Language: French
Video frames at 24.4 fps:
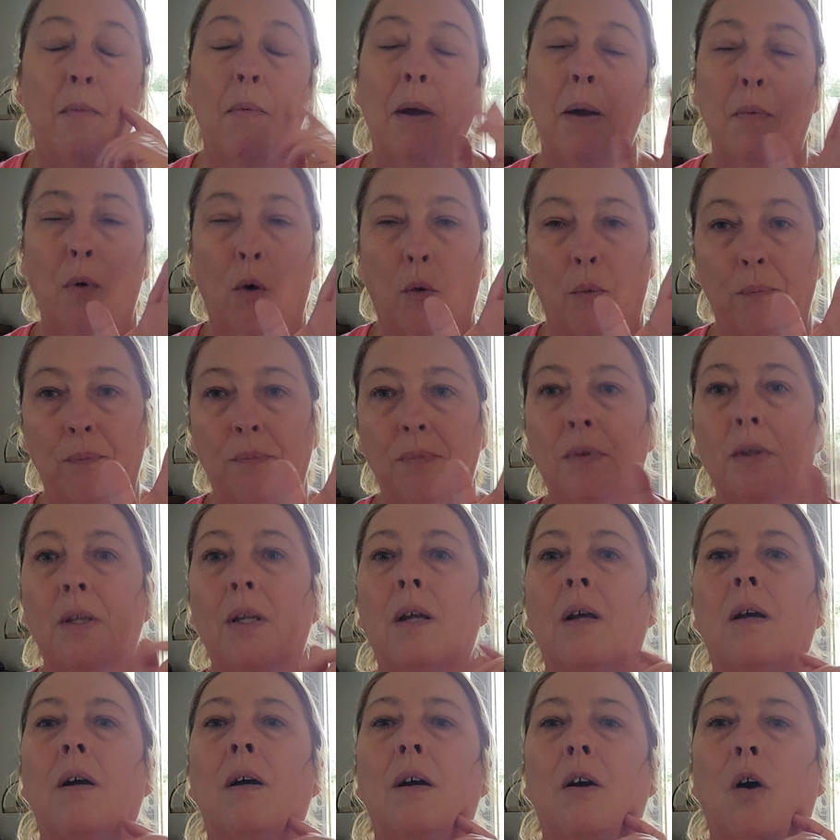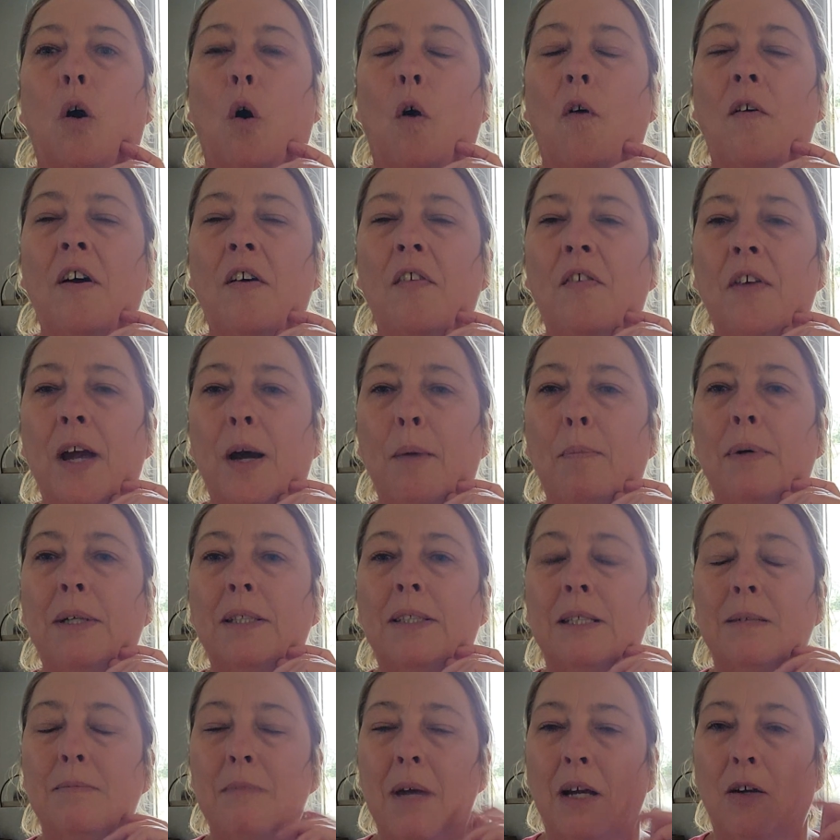Mais bon, on va faire
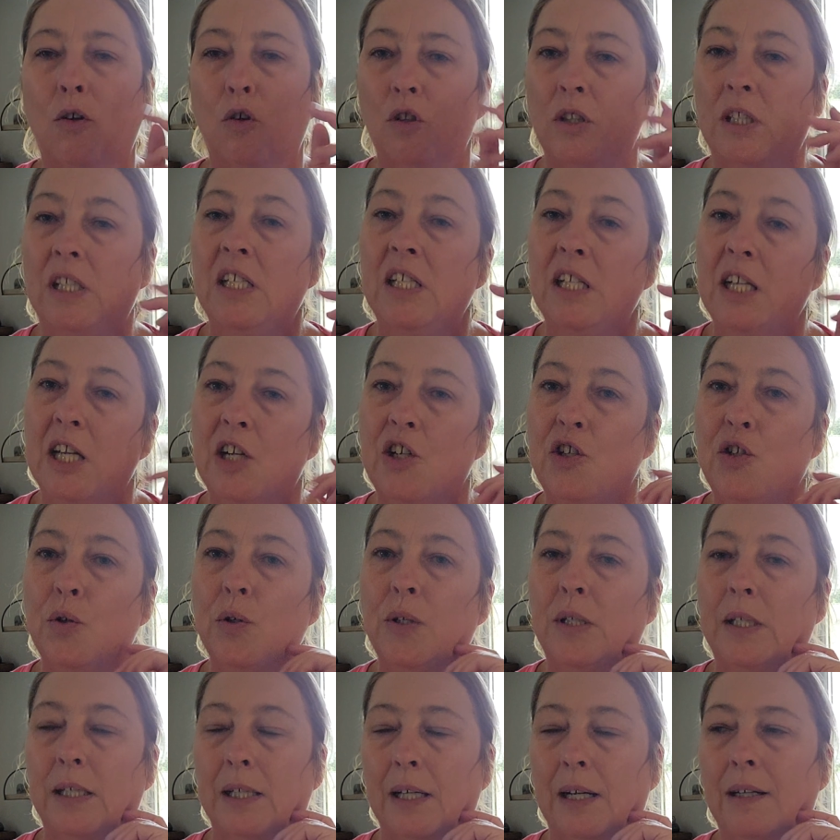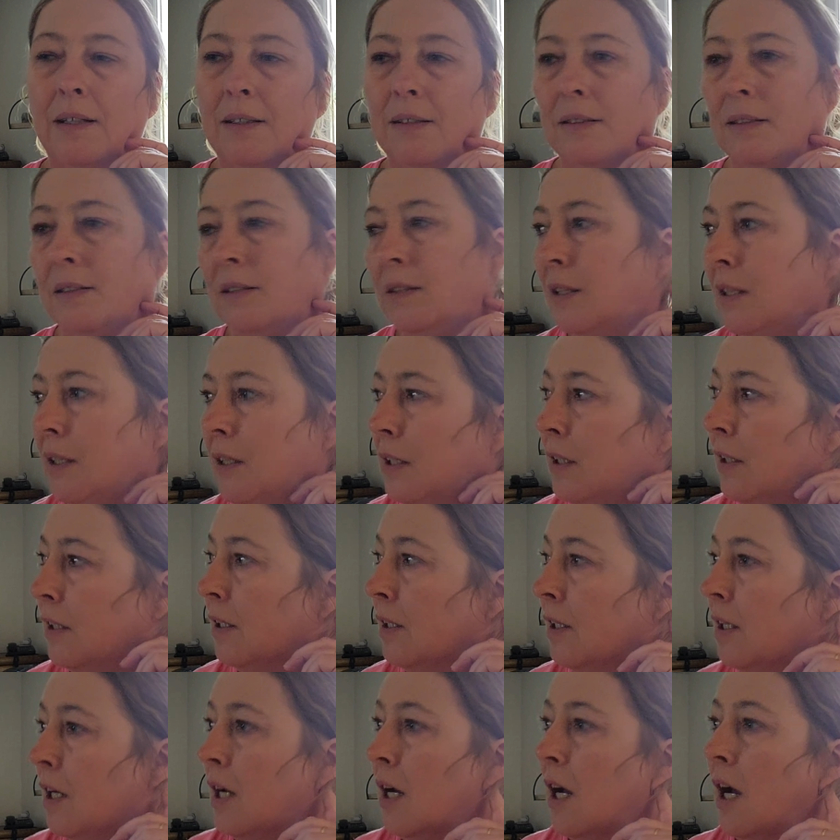passer mercredi et jeudi. Hein.
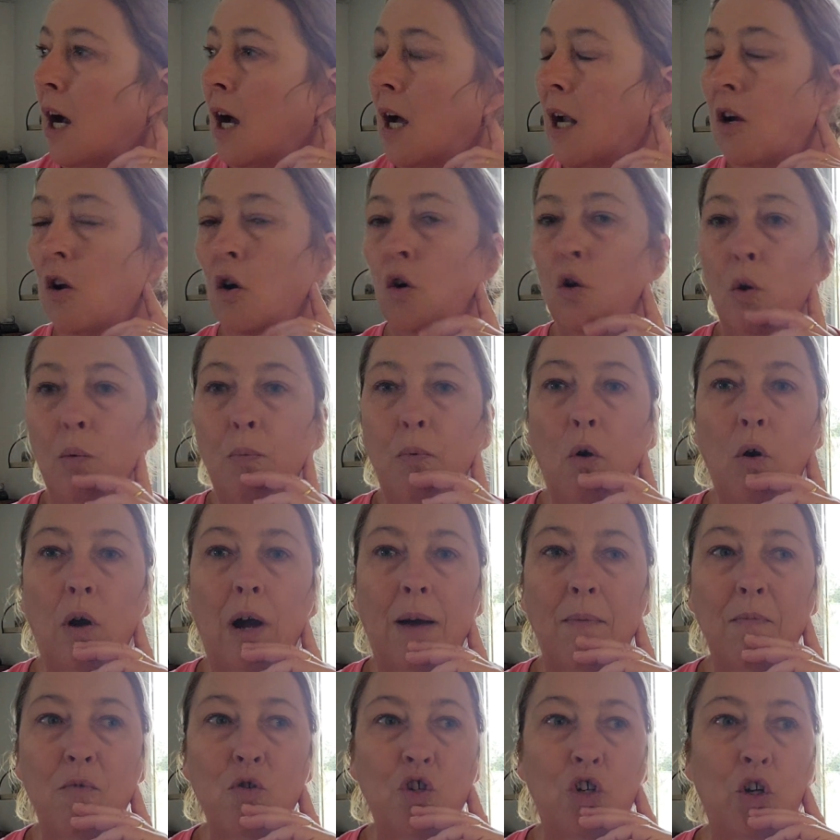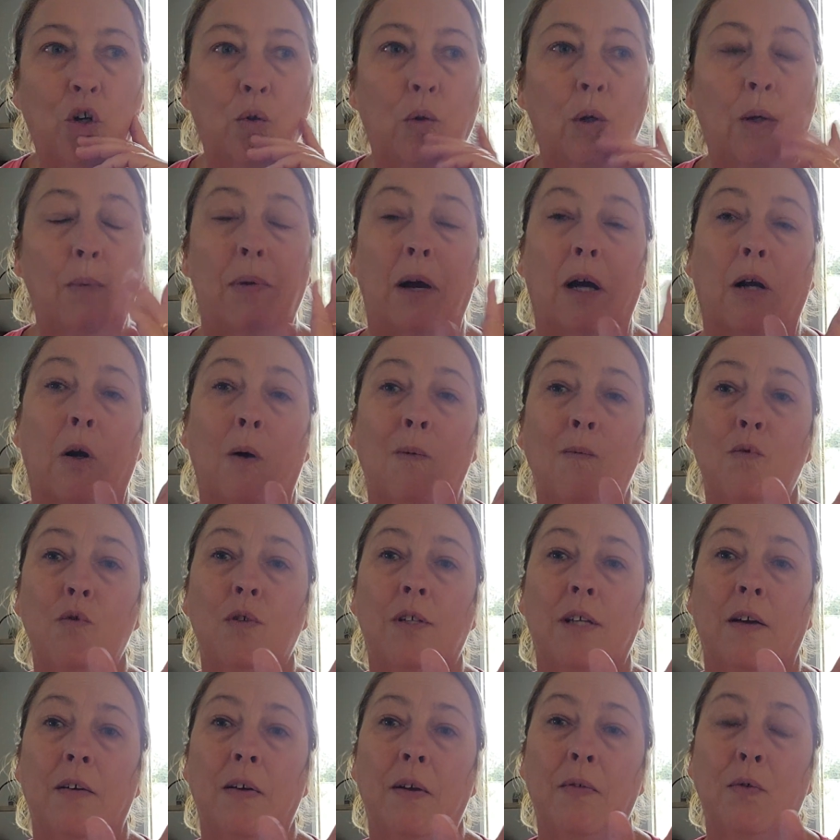Alors, le programme aujourd'hui, bah, comme
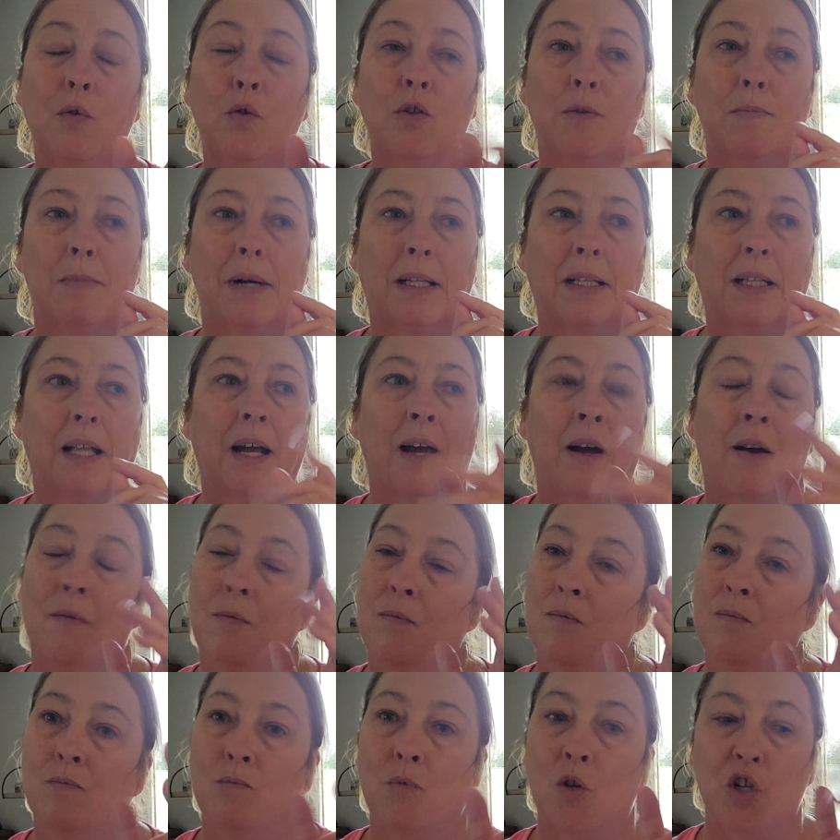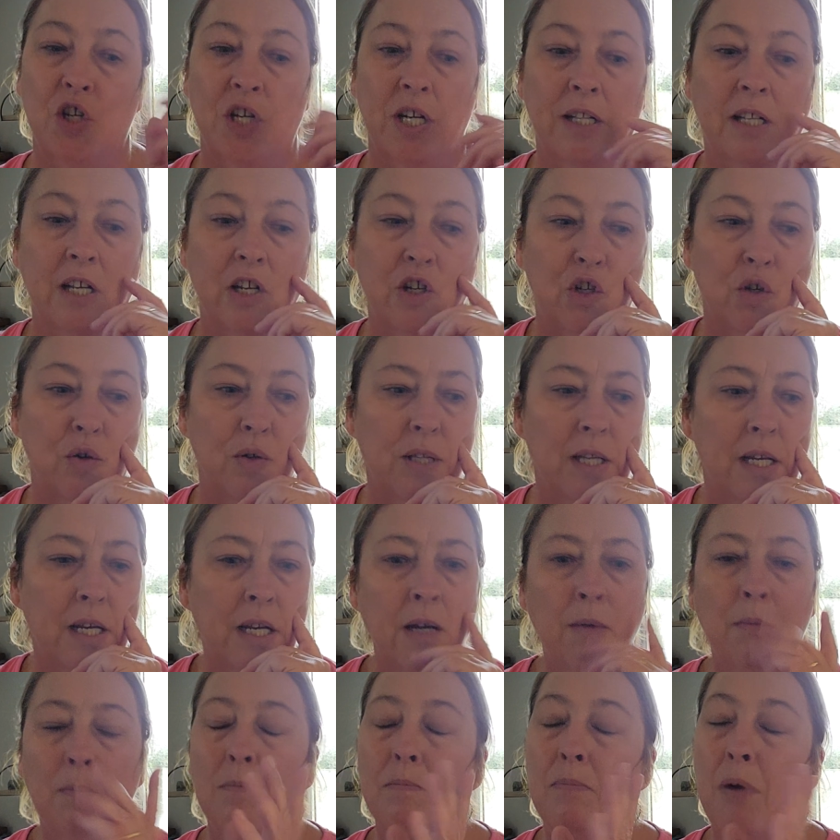vous avez vu ce matin, moi j'ai
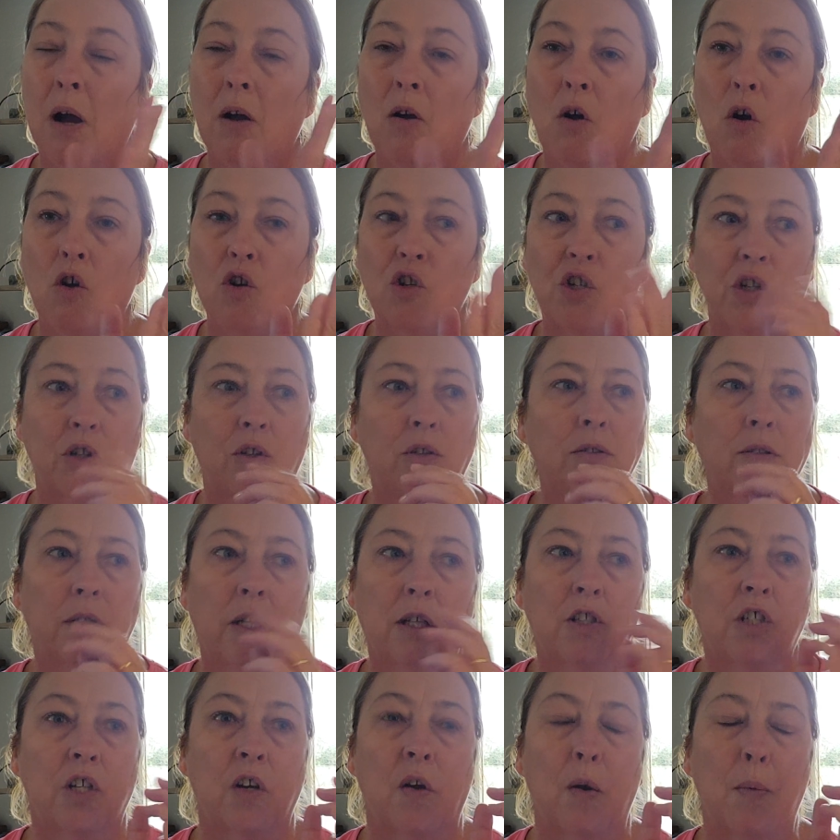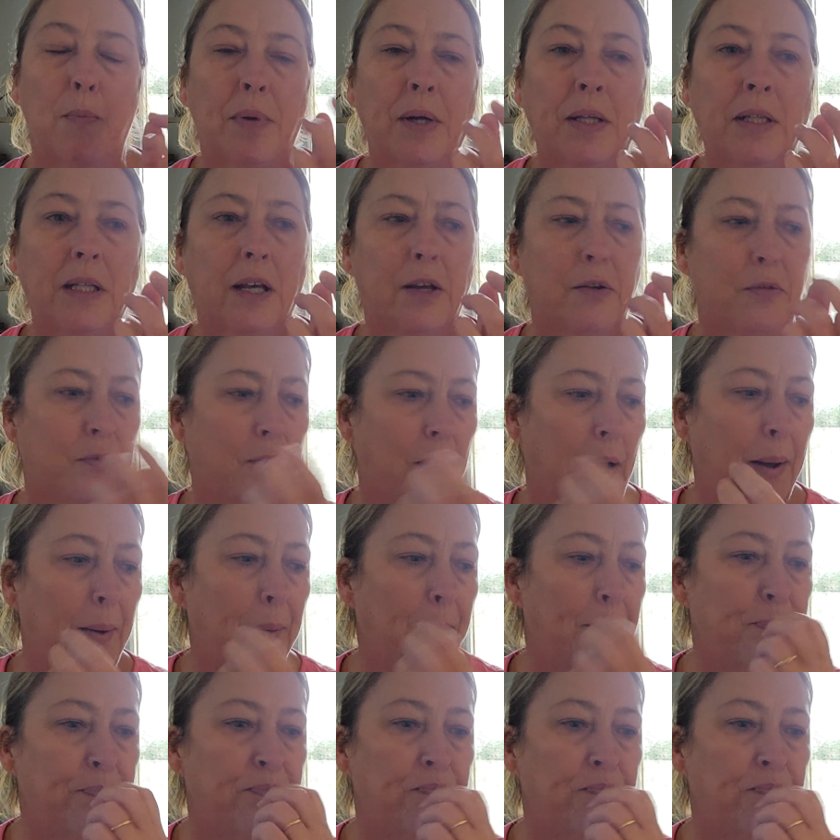déjeuné, pas grand-chose, hein, j'avais pas très faim.